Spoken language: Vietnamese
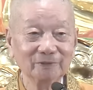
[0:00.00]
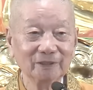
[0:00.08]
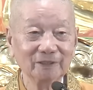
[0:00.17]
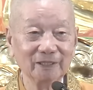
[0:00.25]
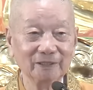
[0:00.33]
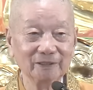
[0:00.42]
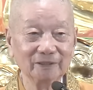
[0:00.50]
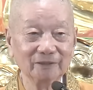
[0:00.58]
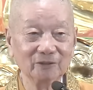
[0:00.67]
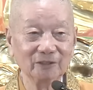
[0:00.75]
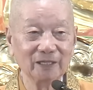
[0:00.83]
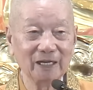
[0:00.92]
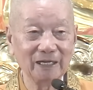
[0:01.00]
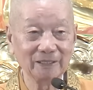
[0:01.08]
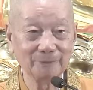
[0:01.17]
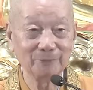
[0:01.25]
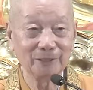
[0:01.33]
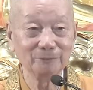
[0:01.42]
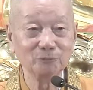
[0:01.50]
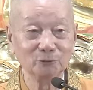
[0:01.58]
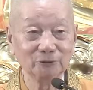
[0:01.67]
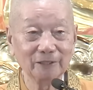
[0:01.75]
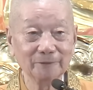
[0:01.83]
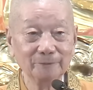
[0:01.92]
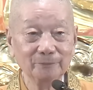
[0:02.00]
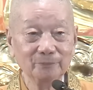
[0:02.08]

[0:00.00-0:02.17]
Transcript: Cái này đó gọi là an lập hạnh Bồ Tát.